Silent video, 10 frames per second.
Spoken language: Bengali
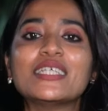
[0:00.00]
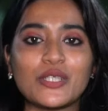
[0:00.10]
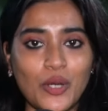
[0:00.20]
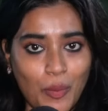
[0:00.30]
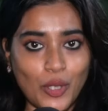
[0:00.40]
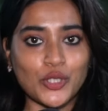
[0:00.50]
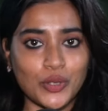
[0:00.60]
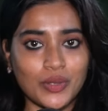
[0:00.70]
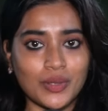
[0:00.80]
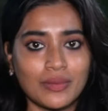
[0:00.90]
দ্বিতীয়
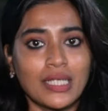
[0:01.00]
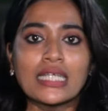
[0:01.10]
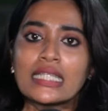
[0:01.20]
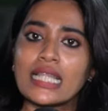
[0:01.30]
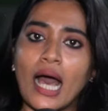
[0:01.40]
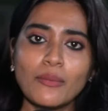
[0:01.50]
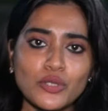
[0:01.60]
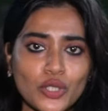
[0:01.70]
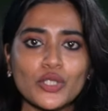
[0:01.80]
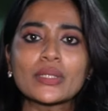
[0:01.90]
বসন্ত নাম
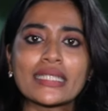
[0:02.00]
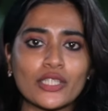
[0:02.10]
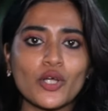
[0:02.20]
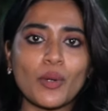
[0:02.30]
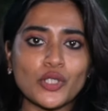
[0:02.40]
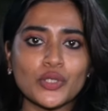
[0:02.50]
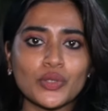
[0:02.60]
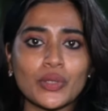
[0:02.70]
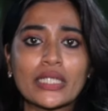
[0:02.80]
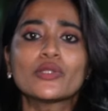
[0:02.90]
যদিও দ্বিতীয়
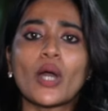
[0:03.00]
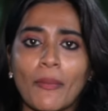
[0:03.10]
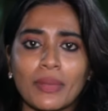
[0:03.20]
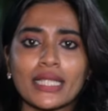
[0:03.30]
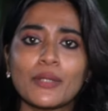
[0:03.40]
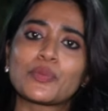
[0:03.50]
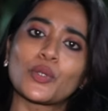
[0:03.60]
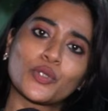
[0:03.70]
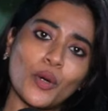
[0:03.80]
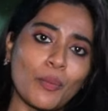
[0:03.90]
বসন্ত কিন্তু আপনাদের
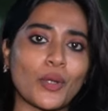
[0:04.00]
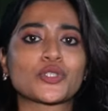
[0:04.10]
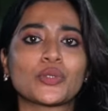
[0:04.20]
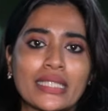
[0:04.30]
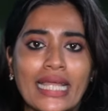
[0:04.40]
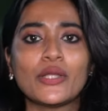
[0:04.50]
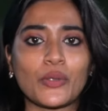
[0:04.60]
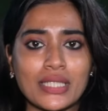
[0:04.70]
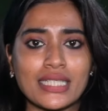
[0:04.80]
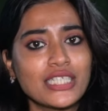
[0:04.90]
প্রথম পছন্দেই
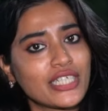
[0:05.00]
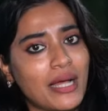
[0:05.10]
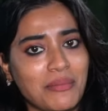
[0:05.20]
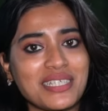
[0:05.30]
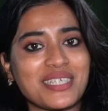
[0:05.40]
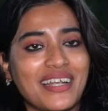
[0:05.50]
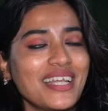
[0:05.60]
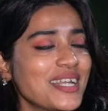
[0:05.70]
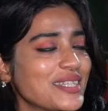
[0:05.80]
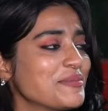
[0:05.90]
রয়েছে সেটা আমরা
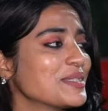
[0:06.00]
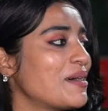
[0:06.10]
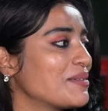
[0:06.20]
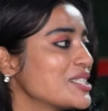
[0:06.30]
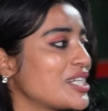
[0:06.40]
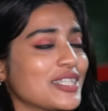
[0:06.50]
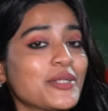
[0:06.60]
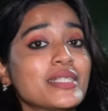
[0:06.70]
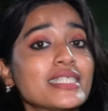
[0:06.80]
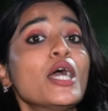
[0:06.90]
জানি আর ইতিমধ্যে আমাদের
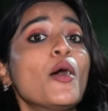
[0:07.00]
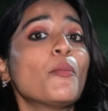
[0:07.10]
সাথে রয়েছে